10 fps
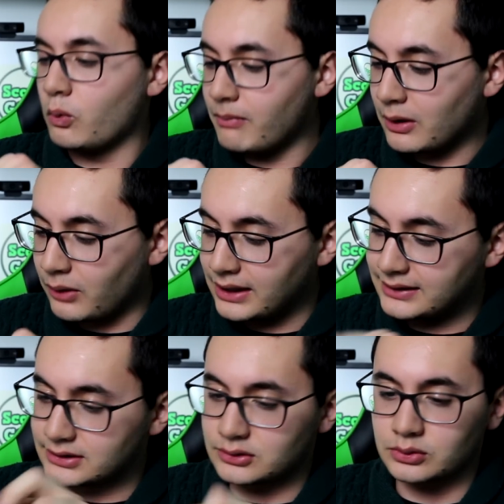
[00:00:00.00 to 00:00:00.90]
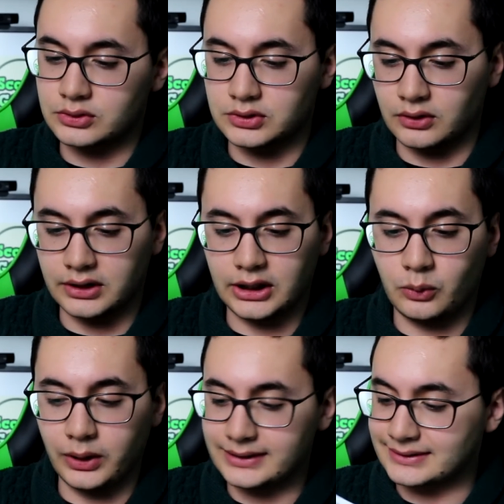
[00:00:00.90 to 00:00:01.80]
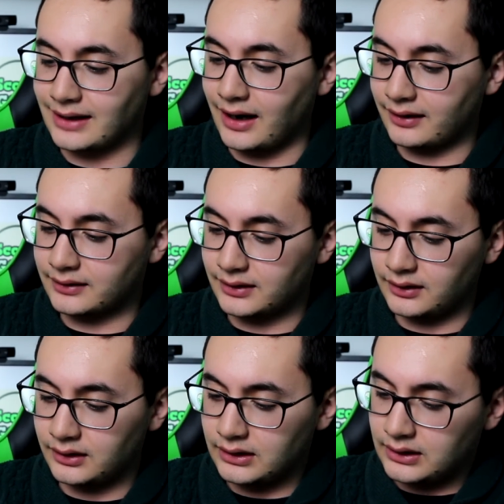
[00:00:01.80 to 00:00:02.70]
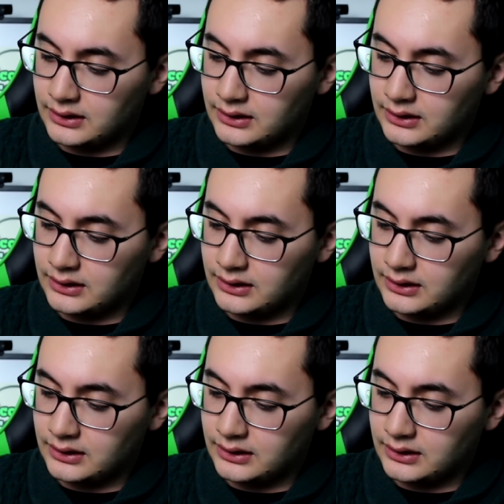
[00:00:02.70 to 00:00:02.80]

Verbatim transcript: un manuale di istruzioni, quick start,